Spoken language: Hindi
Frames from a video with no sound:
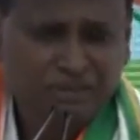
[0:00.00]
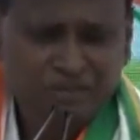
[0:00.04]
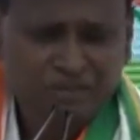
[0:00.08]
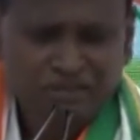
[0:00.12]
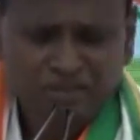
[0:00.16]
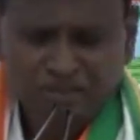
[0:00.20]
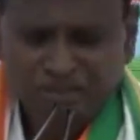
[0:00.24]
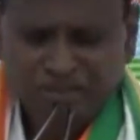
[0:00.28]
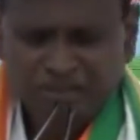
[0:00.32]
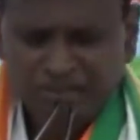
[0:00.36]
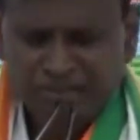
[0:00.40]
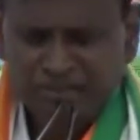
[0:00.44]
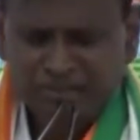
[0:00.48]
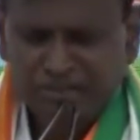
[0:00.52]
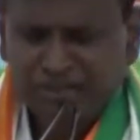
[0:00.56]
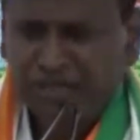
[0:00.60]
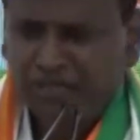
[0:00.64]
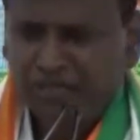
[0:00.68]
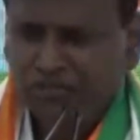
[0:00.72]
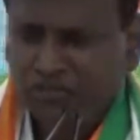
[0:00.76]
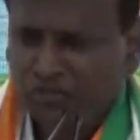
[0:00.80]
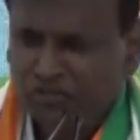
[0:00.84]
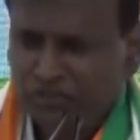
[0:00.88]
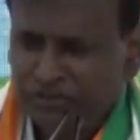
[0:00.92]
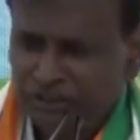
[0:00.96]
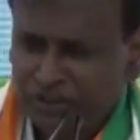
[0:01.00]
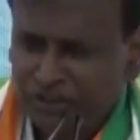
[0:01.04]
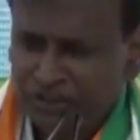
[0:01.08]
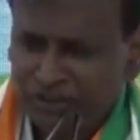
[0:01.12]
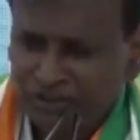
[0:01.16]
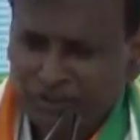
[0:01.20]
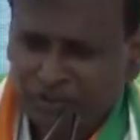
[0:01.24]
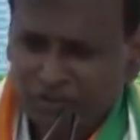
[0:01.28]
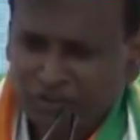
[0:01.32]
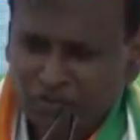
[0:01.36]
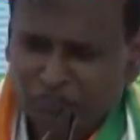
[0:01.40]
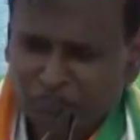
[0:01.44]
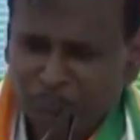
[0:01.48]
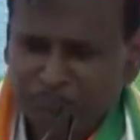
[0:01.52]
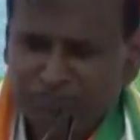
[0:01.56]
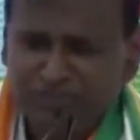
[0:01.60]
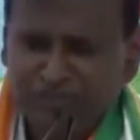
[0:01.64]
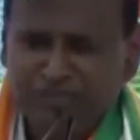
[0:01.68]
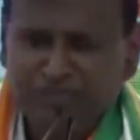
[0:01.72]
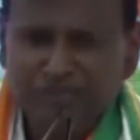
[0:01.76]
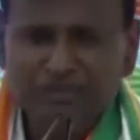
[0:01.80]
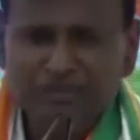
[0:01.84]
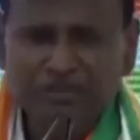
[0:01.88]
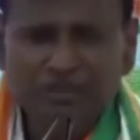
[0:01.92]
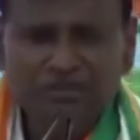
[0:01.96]
इंडिया टुडे ग्रुप ने
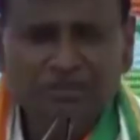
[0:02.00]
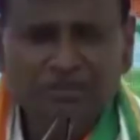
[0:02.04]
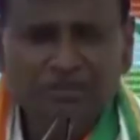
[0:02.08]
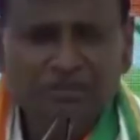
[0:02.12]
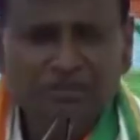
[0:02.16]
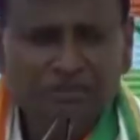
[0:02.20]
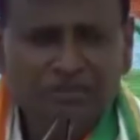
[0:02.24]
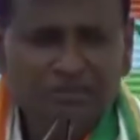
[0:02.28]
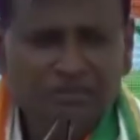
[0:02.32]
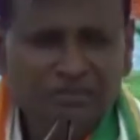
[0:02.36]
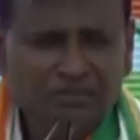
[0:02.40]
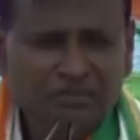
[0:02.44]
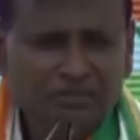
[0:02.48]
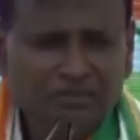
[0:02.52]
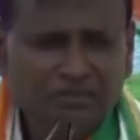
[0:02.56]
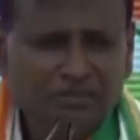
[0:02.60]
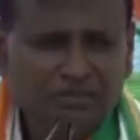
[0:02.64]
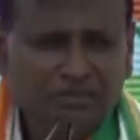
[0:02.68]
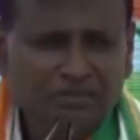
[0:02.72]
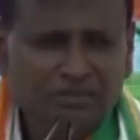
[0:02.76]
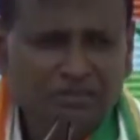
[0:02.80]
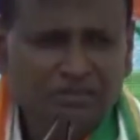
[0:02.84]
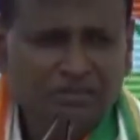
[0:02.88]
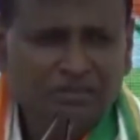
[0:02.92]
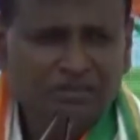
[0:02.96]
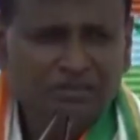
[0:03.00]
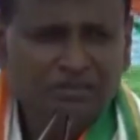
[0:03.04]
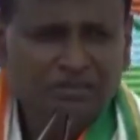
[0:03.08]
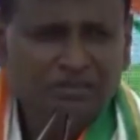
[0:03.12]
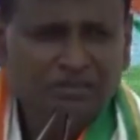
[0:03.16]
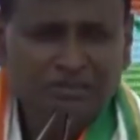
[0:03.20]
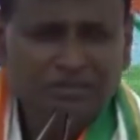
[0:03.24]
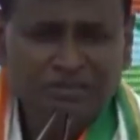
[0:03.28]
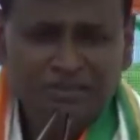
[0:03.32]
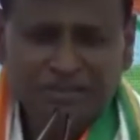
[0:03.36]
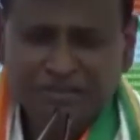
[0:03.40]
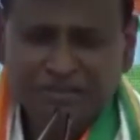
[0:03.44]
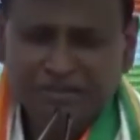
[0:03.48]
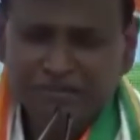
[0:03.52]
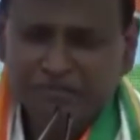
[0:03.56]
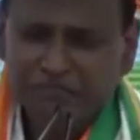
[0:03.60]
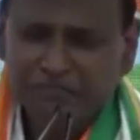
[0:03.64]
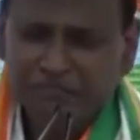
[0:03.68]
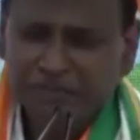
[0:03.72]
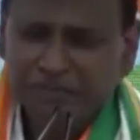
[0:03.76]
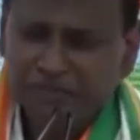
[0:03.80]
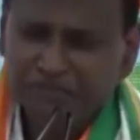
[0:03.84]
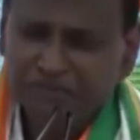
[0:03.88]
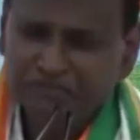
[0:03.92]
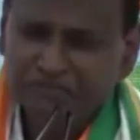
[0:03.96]
सेकेंड
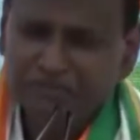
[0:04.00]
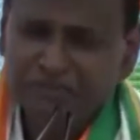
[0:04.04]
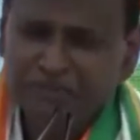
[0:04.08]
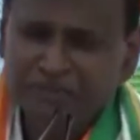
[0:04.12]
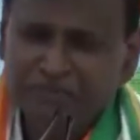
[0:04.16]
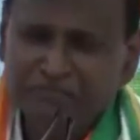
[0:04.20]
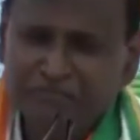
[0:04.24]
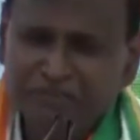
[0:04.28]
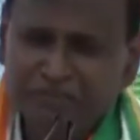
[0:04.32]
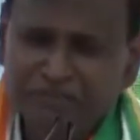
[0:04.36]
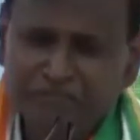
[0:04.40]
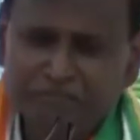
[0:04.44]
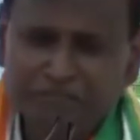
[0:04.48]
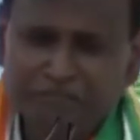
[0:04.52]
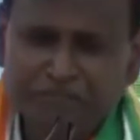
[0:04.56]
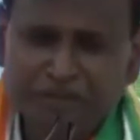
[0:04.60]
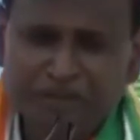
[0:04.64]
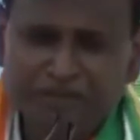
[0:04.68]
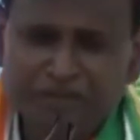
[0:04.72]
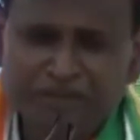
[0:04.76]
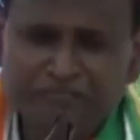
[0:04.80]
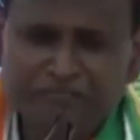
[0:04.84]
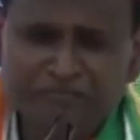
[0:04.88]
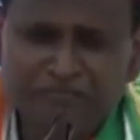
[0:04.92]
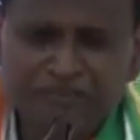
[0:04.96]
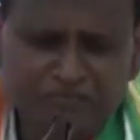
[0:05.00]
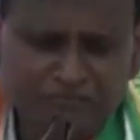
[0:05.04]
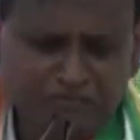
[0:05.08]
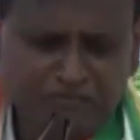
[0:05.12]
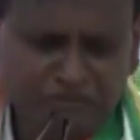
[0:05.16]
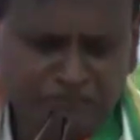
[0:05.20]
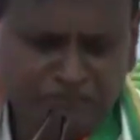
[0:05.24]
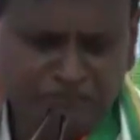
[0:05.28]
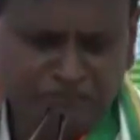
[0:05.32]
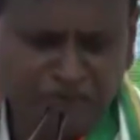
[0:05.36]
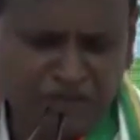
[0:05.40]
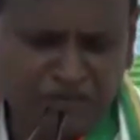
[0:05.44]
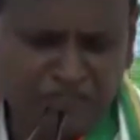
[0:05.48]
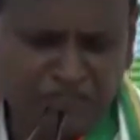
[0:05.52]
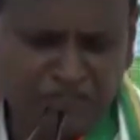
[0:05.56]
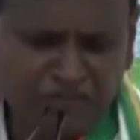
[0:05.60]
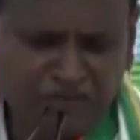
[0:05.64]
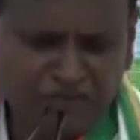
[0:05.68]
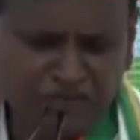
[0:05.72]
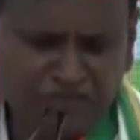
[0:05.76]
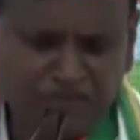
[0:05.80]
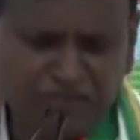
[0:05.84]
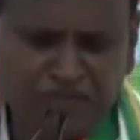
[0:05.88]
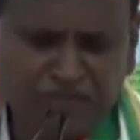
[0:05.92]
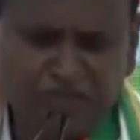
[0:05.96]
बेस्ट मेंबर ऑफ पार्लियामेंट परफॉर्मेंस
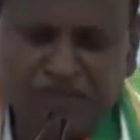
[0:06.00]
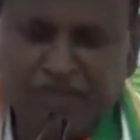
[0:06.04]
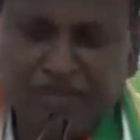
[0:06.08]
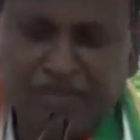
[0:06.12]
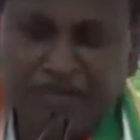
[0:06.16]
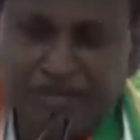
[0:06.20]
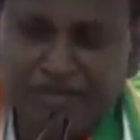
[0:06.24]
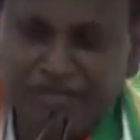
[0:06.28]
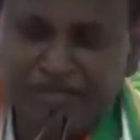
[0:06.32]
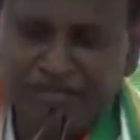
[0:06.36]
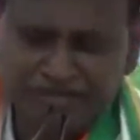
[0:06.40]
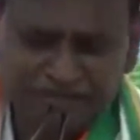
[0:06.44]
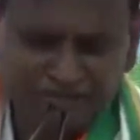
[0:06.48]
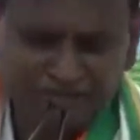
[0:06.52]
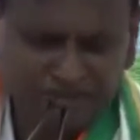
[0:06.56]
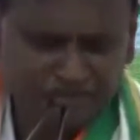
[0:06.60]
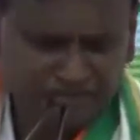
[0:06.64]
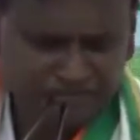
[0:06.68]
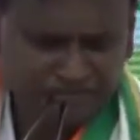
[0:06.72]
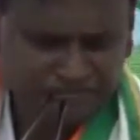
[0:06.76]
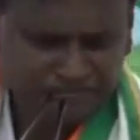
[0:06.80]
में रेट किया